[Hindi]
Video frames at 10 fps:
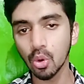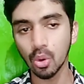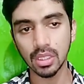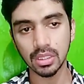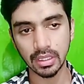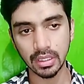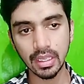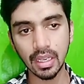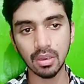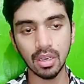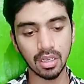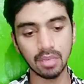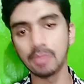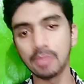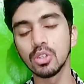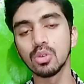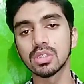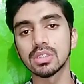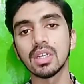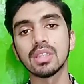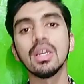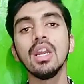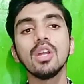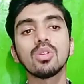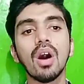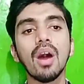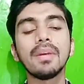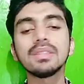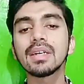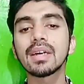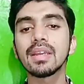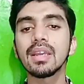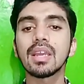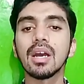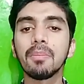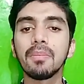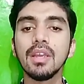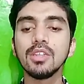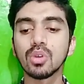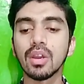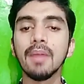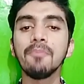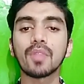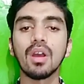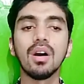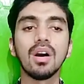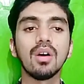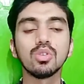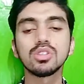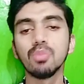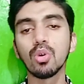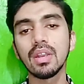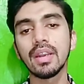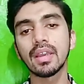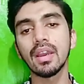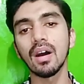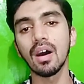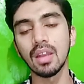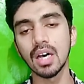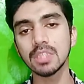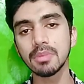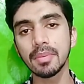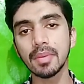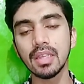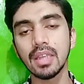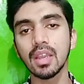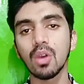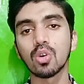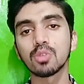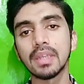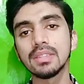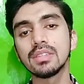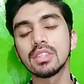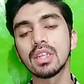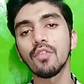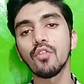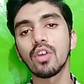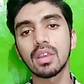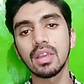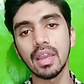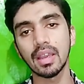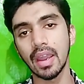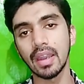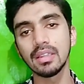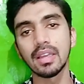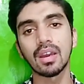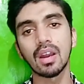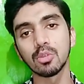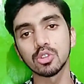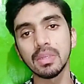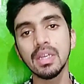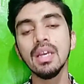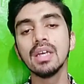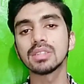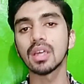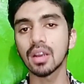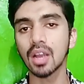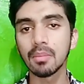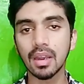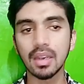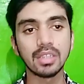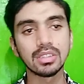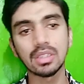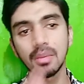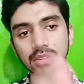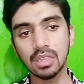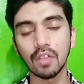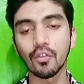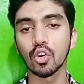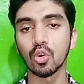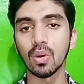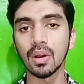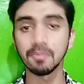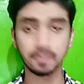हो जाती हैं ठीक है एम के साथ ही तो आप ऐसा करेंगे कि अपने जो है आ, उस बुकलेट के लास्ट में भी चले जाएंगे और पेंसिल से रफ वर्क की एक हेडिंग देकर आप उसमें सारा काम कर लेंगे जितना भी इसका रफ वर्क होगा